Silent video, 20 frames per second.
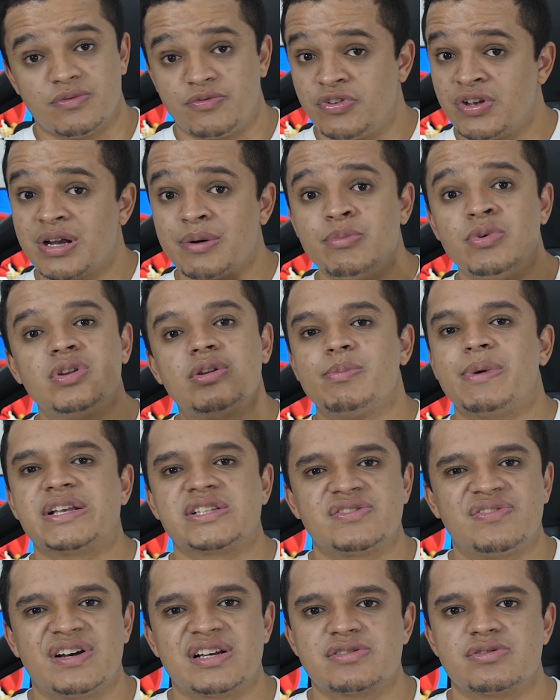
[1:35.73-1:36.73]
fica muito
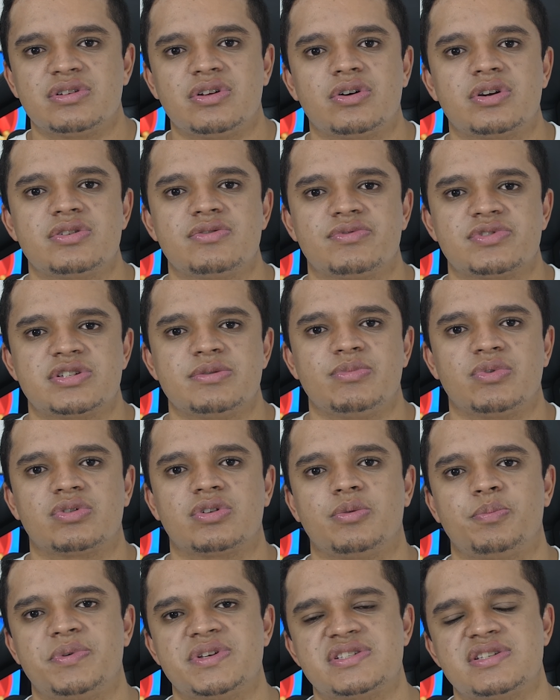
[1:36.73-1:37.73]
mais fácil na hora de você
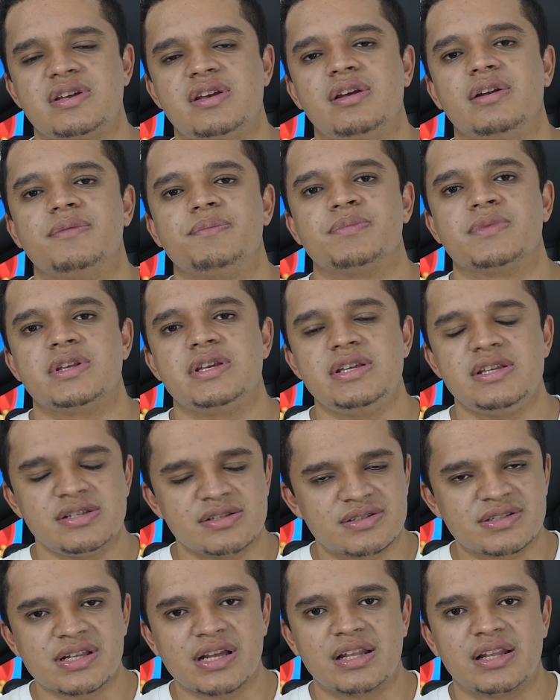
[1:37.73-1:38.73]
montar o PC e
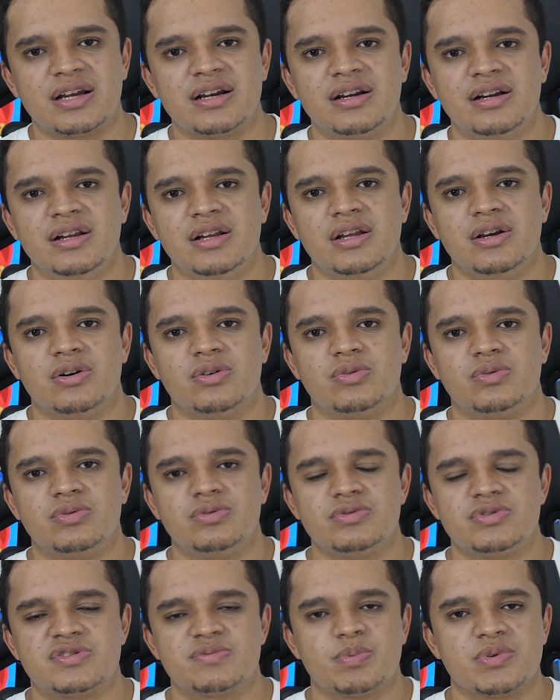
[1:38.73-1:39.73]
instalar
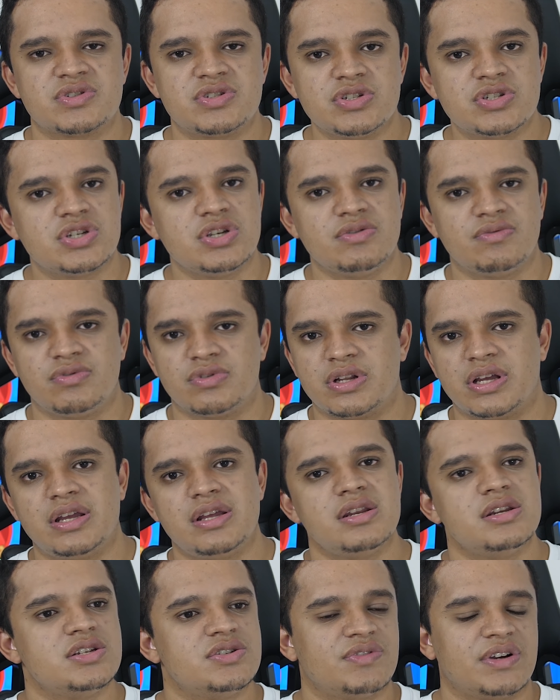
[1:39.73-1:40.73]
o dispositivo,
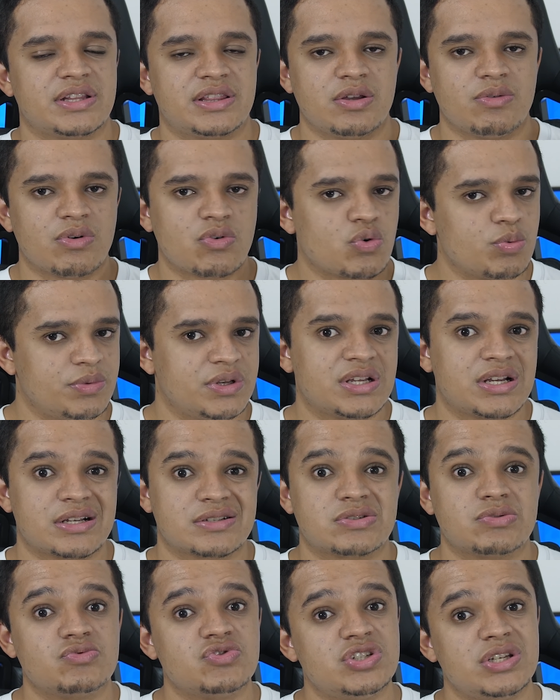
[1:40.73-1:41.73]
né? Ele vai ter uma
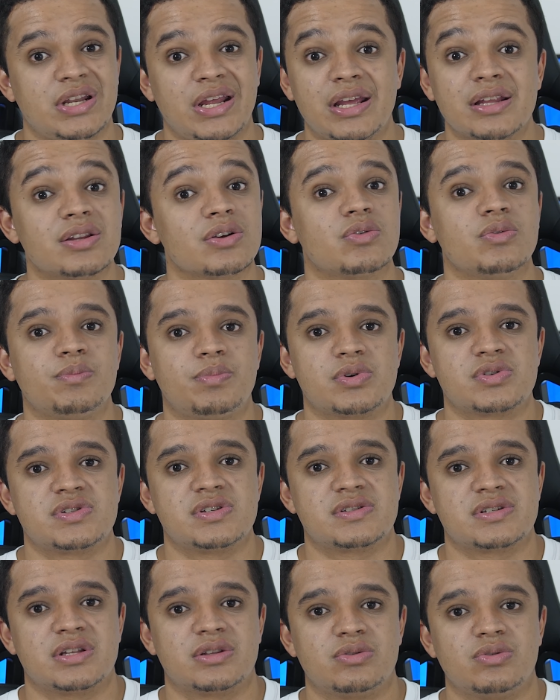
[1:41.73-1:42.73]
comunicação direta com o
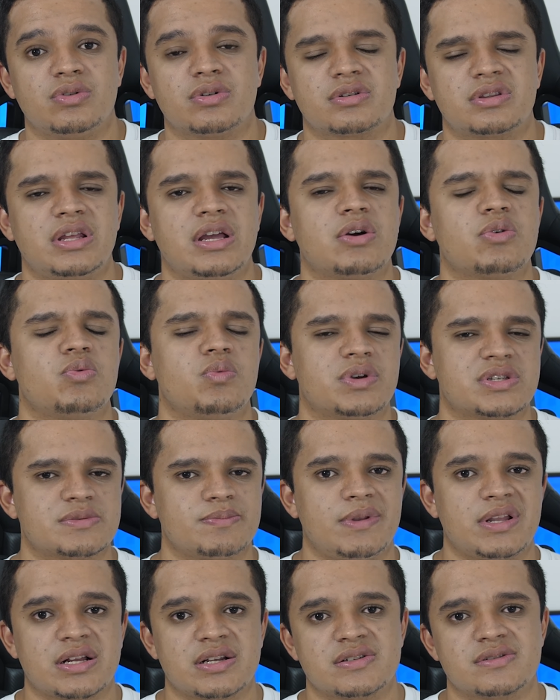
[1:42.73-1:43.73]
processador, né? Algumas
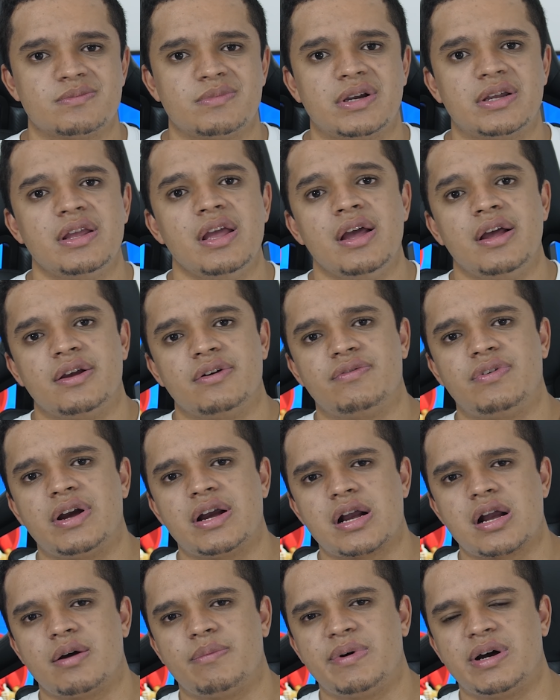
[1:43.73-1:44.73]
placas-mãe
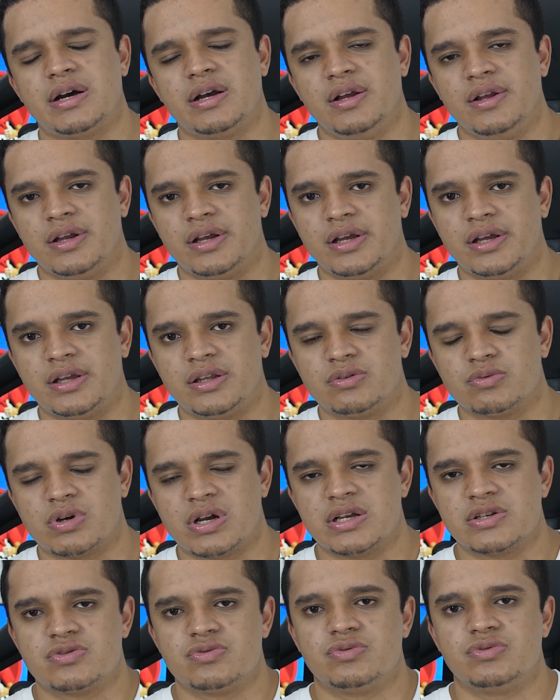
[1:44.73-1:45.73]
vai acabar, é, no
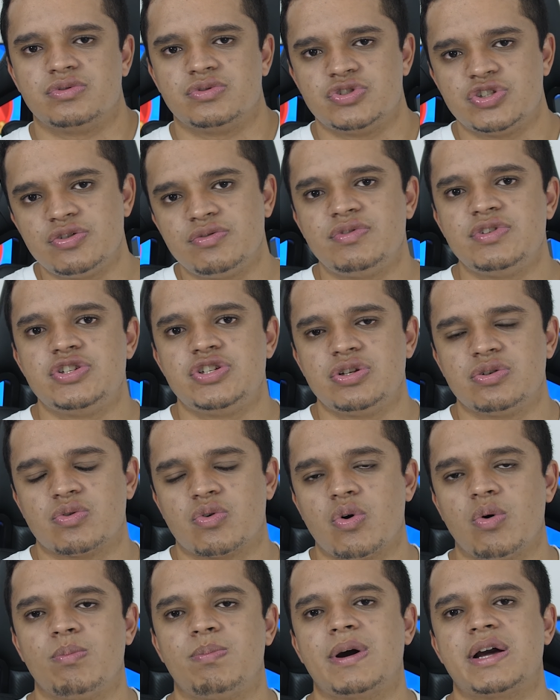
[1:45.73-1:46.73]
caso, dividindo,
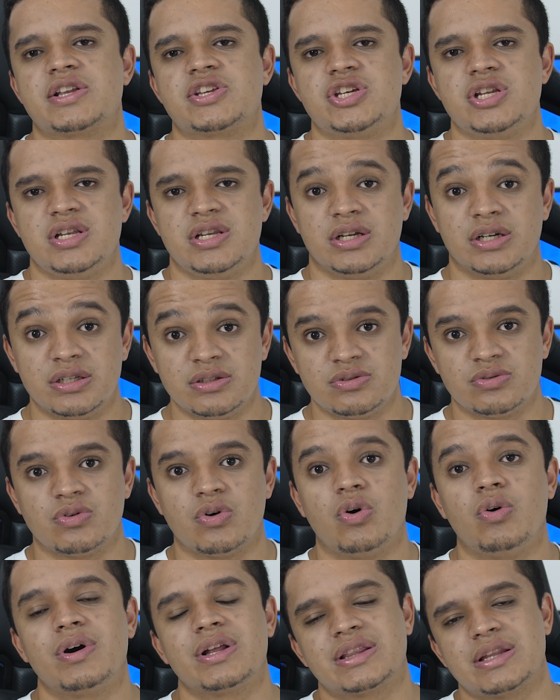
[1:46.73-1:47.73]
compartilhando
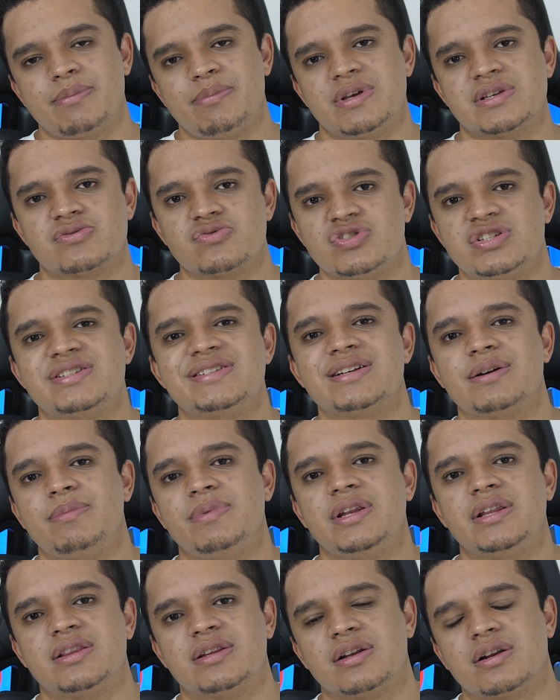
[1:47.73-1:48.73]
ou até mesmo
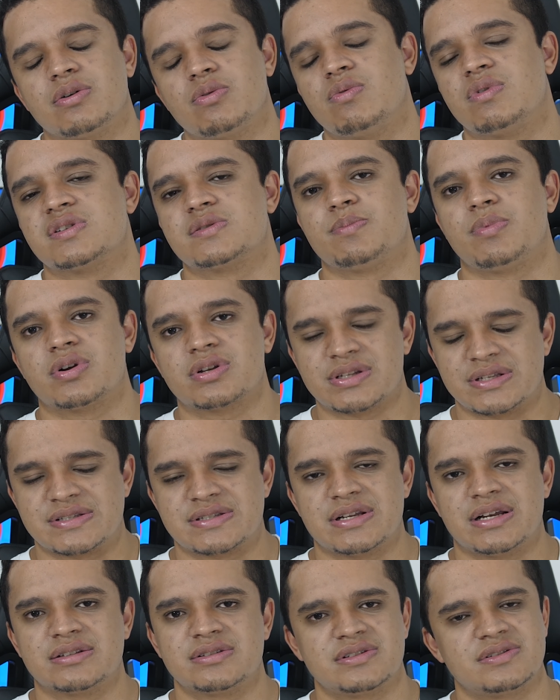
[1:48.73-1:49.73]
desabilitando algumas portas
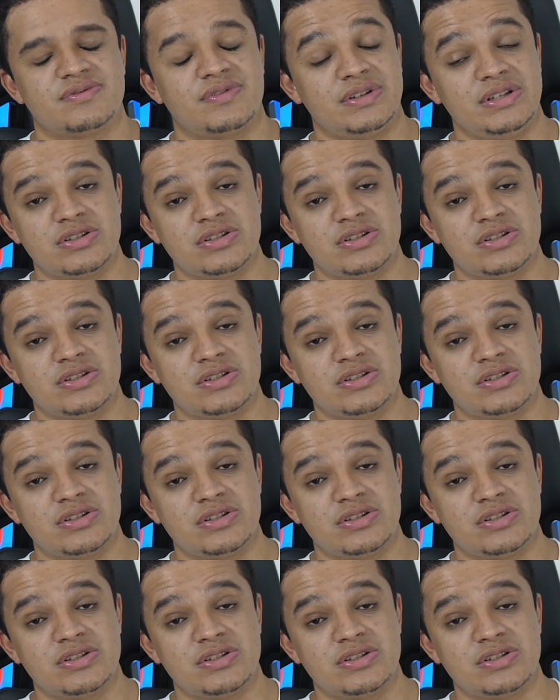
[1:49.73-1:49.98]
SATA.